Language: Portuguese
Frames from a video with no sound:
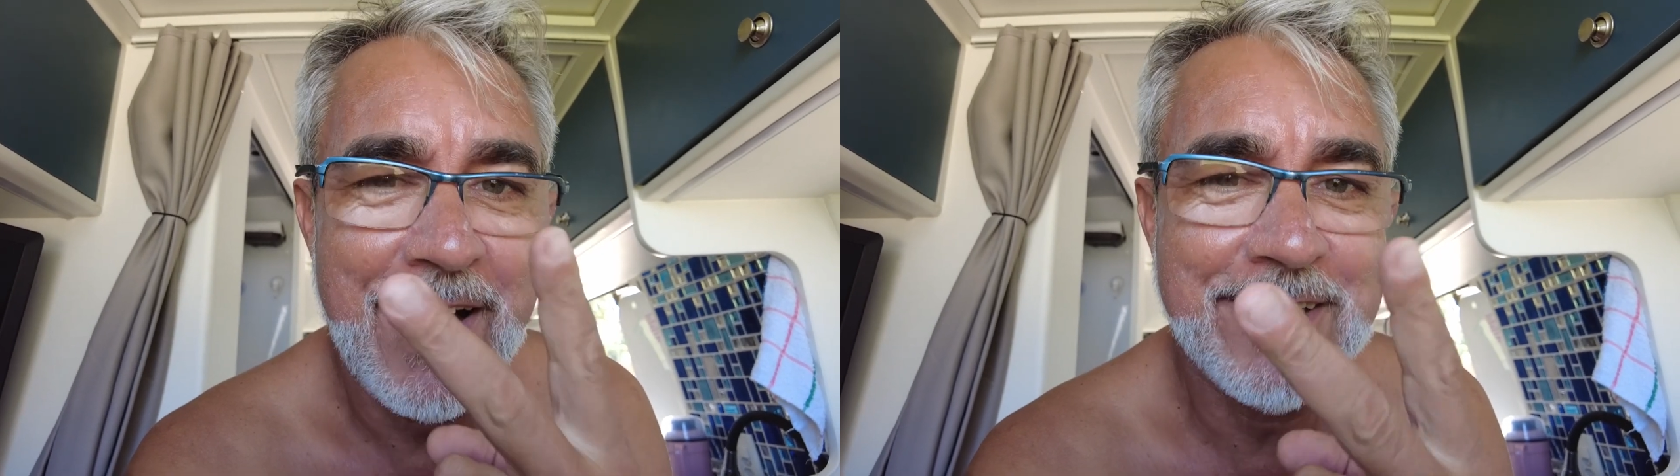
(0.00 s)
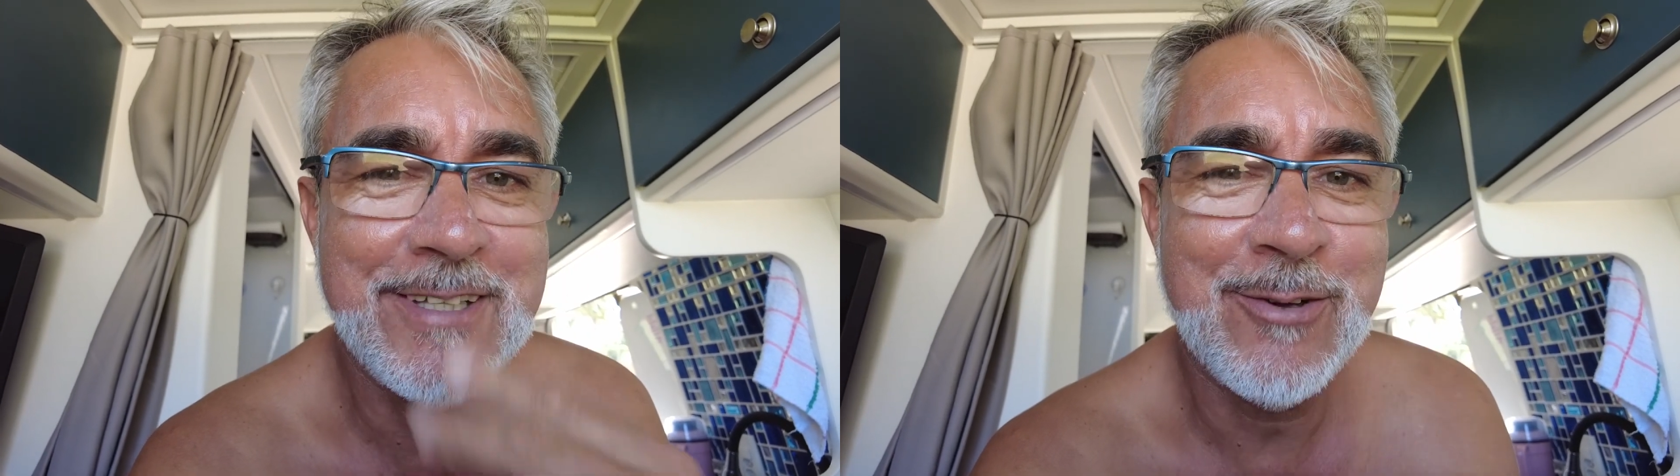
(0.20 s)

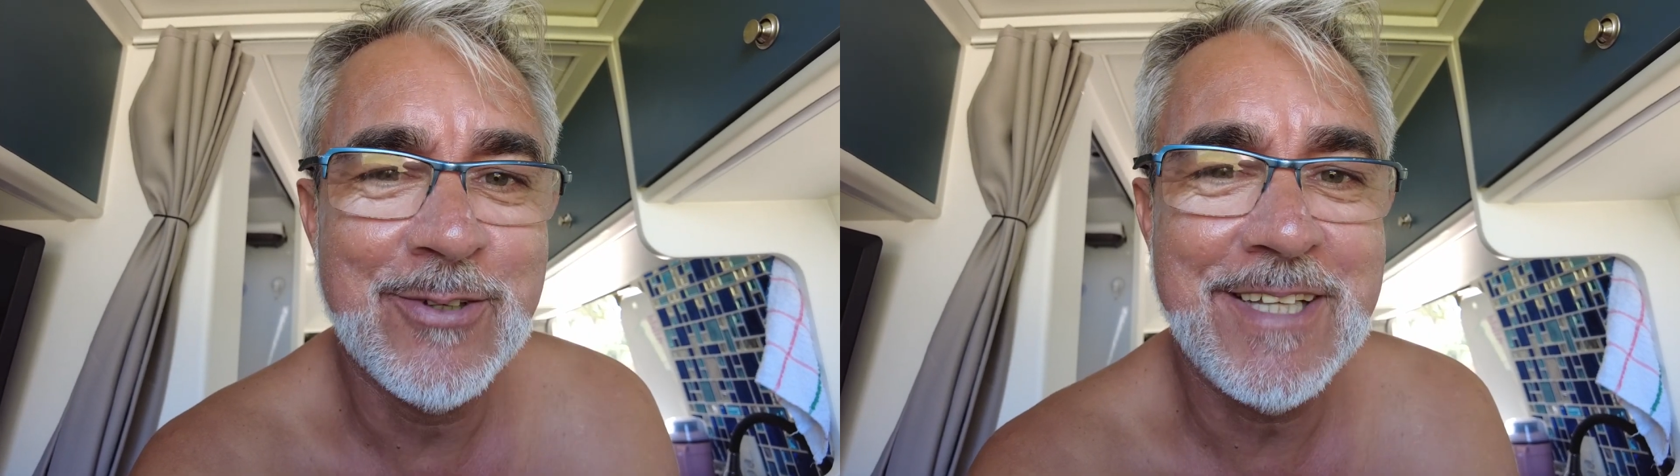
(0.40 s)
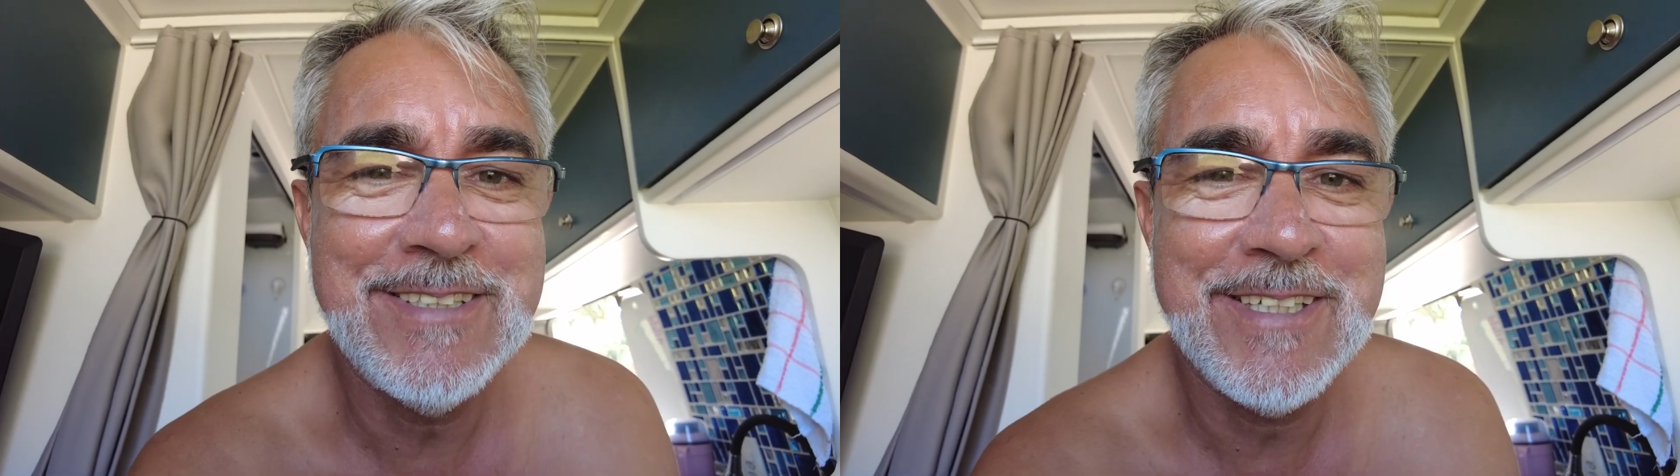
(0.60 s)
a
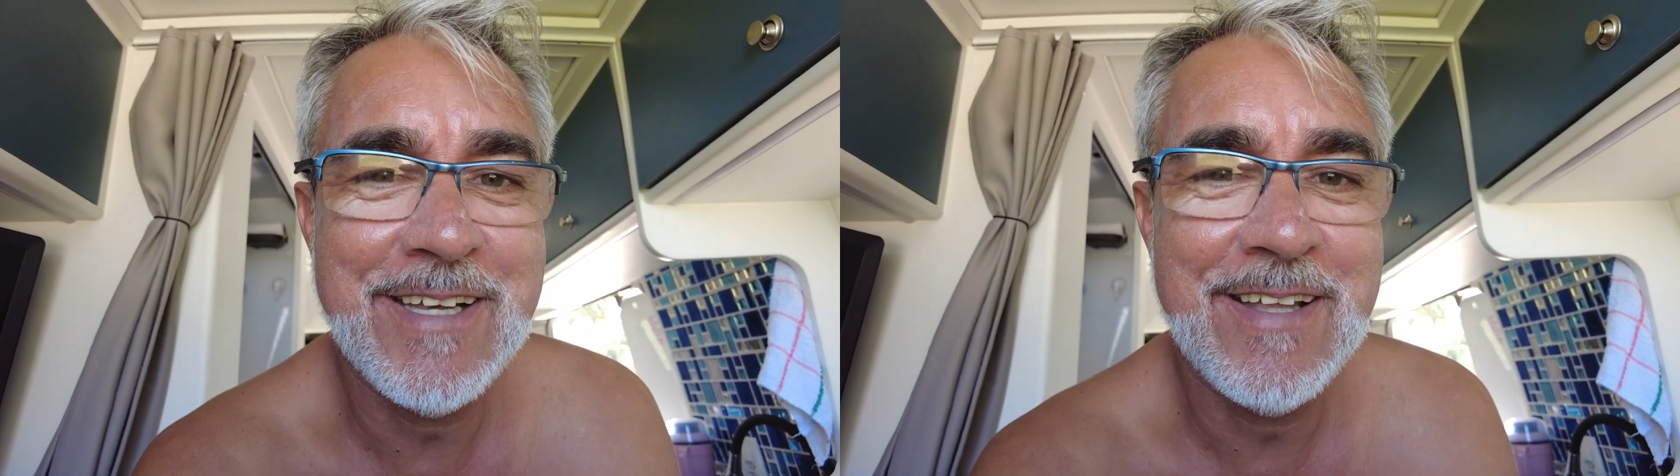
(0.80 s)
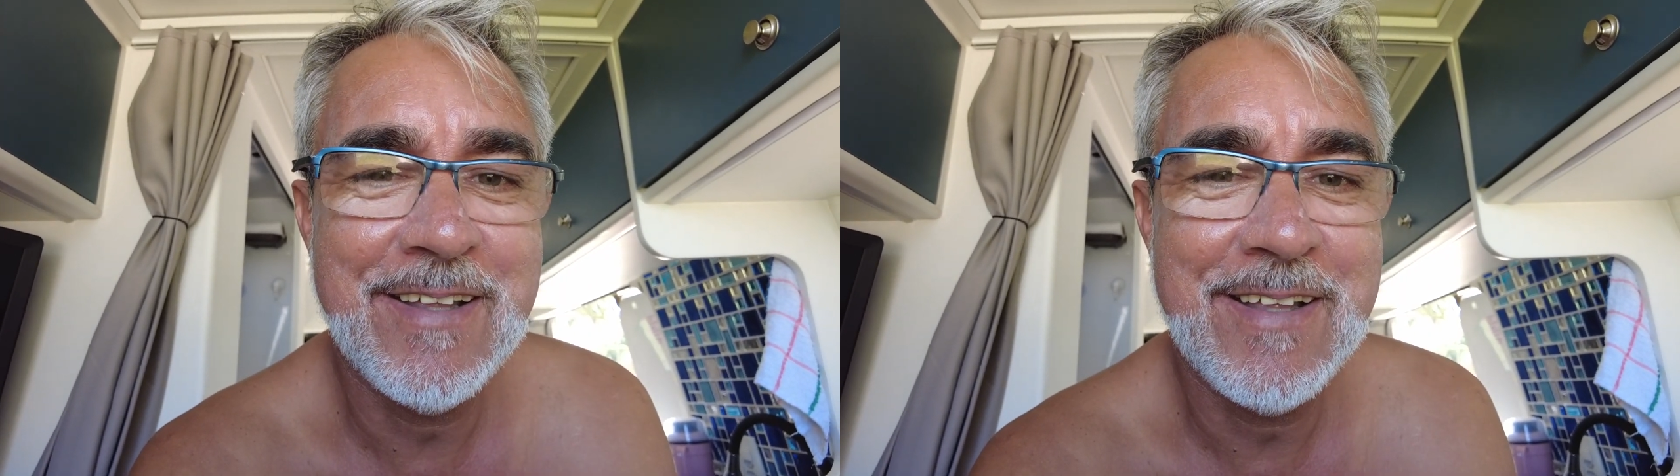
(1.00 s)
segunda
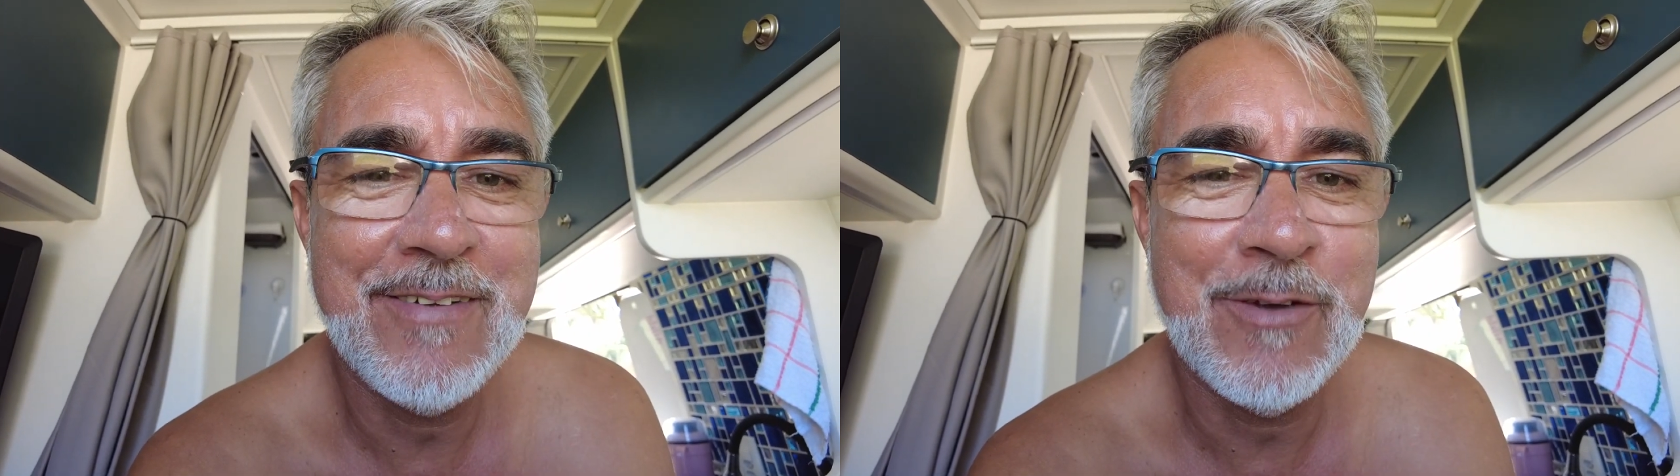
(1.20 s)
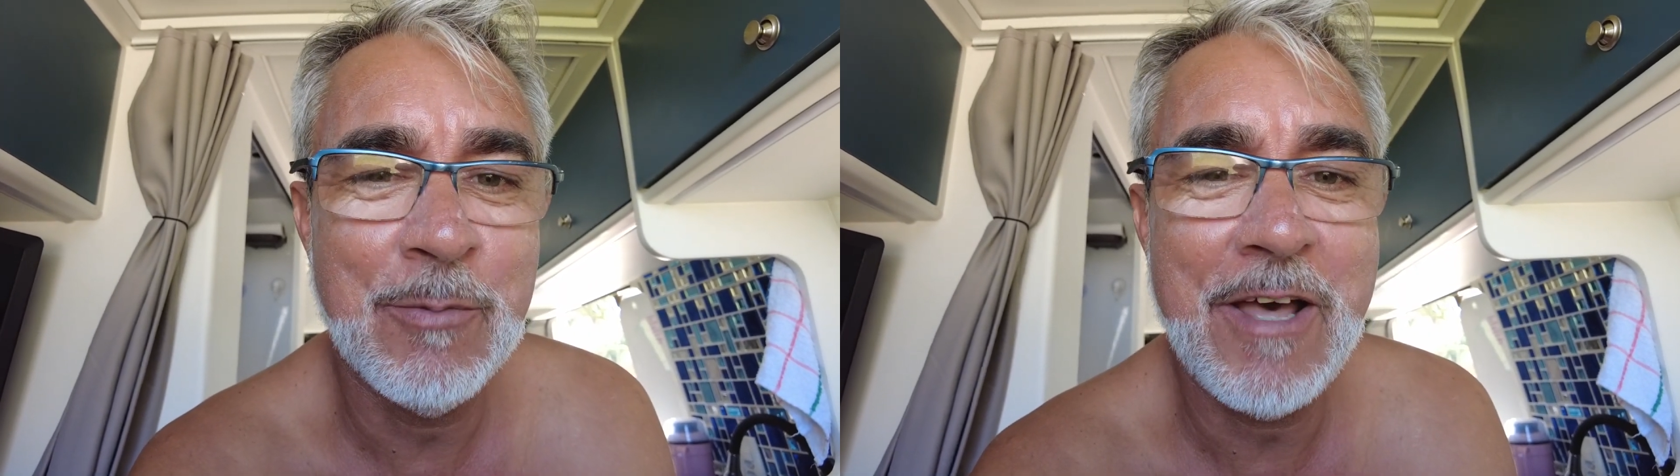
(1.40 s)
dica.
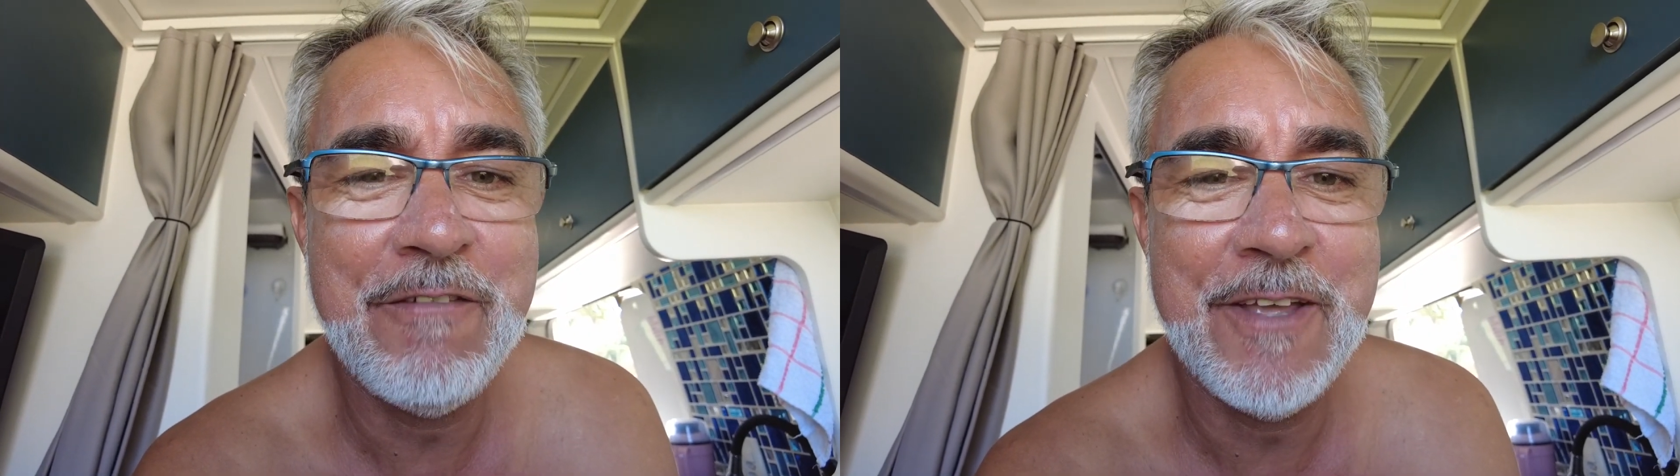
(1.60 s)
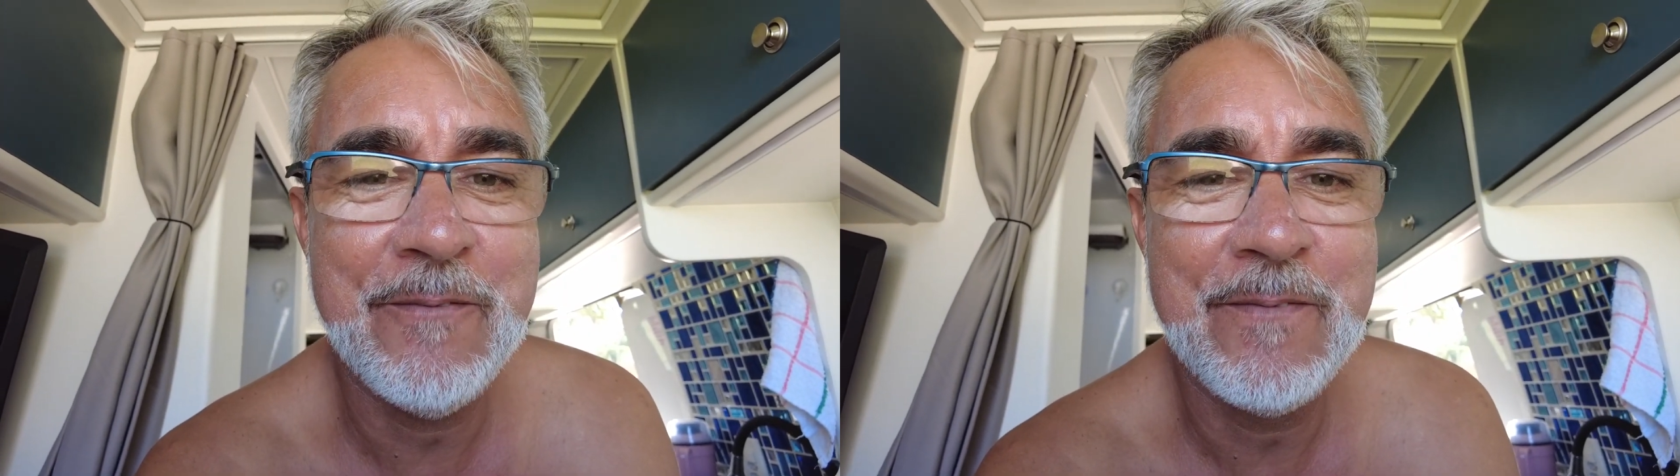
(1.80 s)
Vamos lá
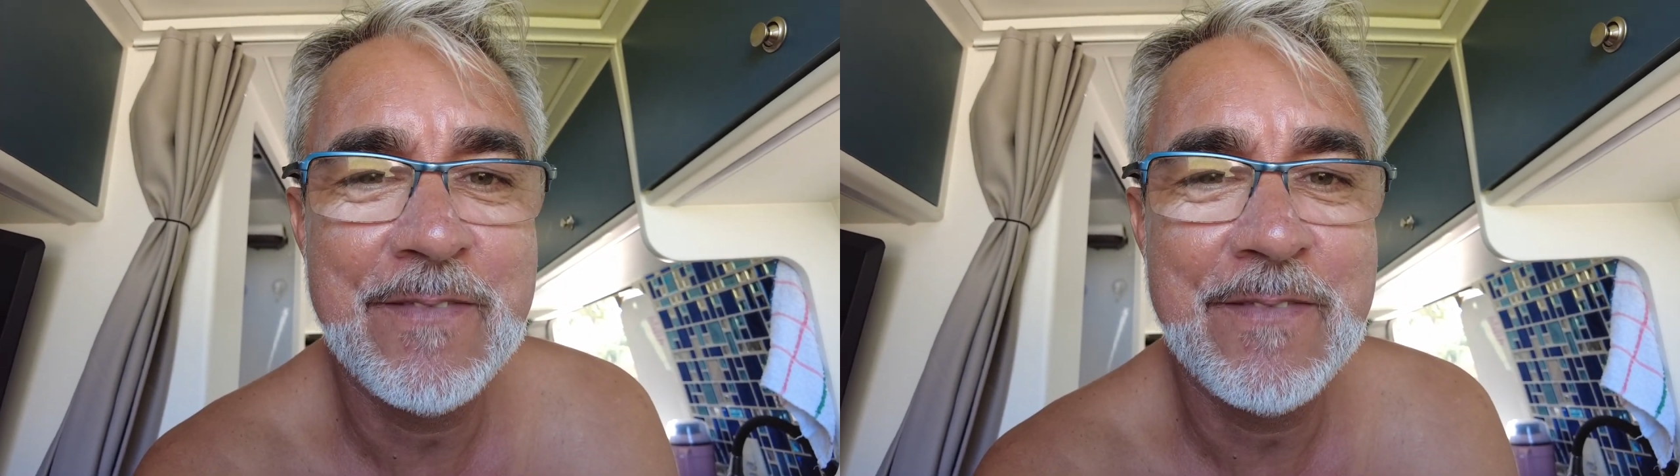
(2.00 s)
ver?